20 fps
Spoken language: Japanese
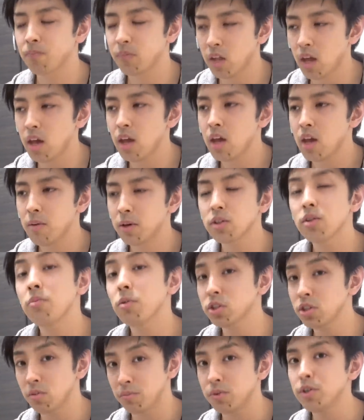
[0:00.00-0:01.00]
で、まあ、そ
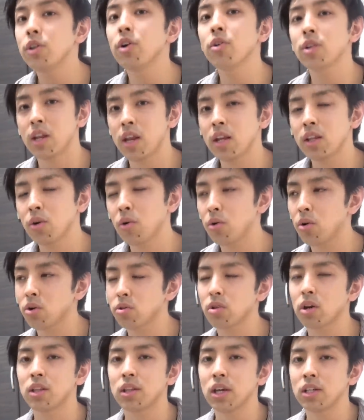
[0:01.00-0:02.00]
れもちろん無料でね、登
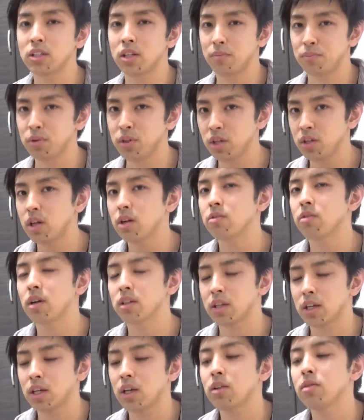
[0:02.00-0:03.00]
録とかなしにプリントアウト
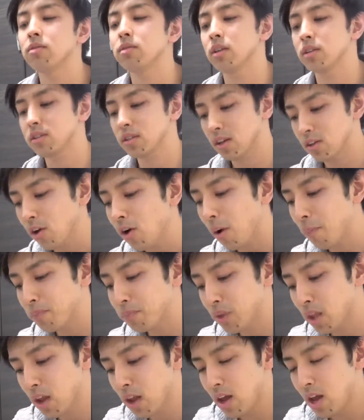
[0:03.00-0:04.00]
ができるんですけど、